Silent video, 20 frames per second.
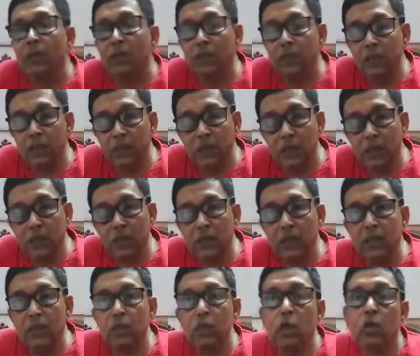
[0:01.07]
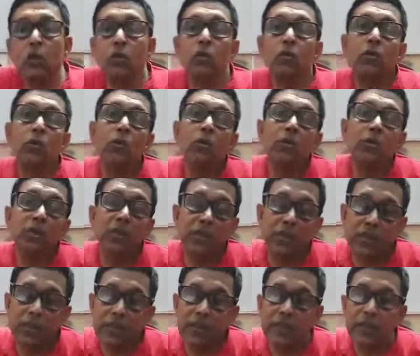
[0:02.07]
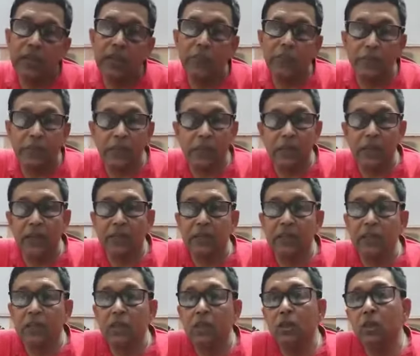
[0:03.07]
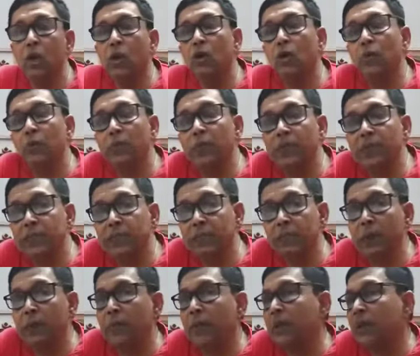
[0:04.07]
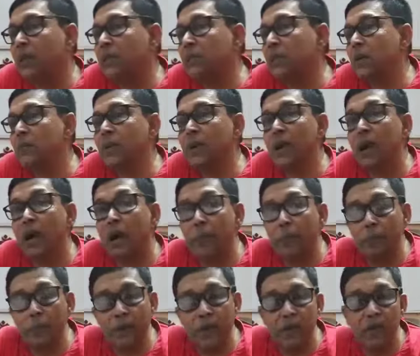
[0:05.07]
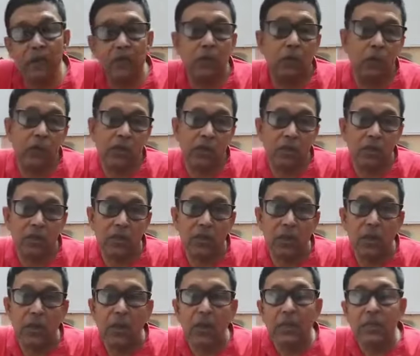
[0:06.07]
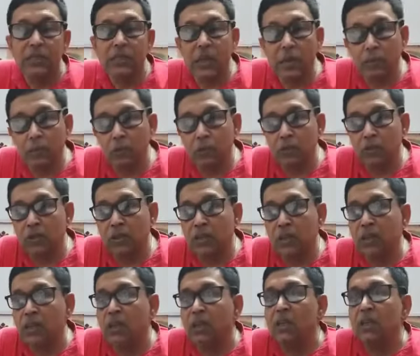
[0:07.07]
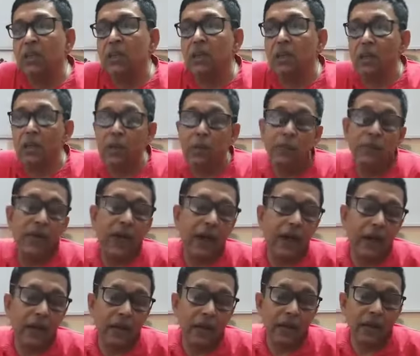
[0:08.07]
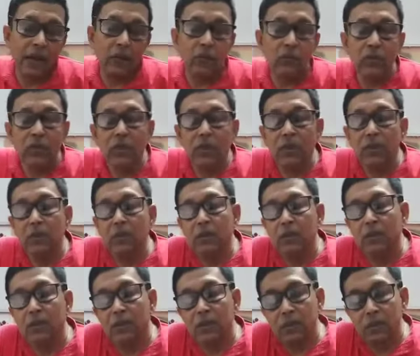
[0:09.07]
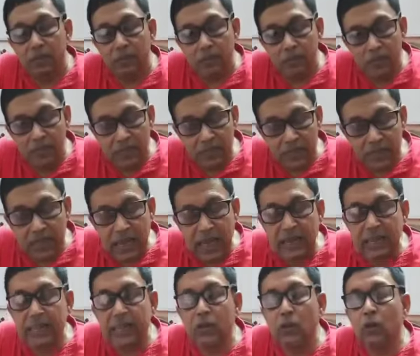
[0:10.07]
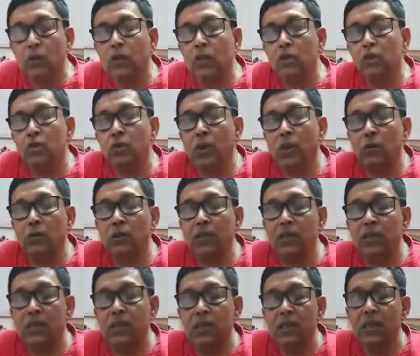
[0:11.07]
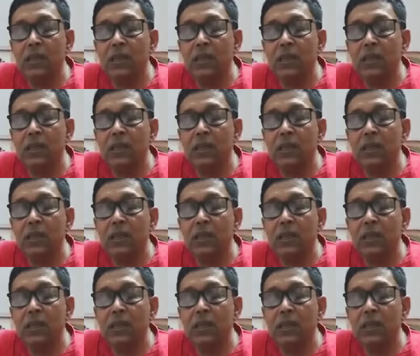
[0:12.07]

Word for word: তিন তারিখে যখন সিন্ডিকেটের মিটিং আছে তখন ভিসি ম্যামের কাছে আমার হামবেল রিকোয়েস্ট যেমন হচ্ছে ফ্যাকাল্টি কাউন্সিলের স্যারদের কথা শোনা হয়েছে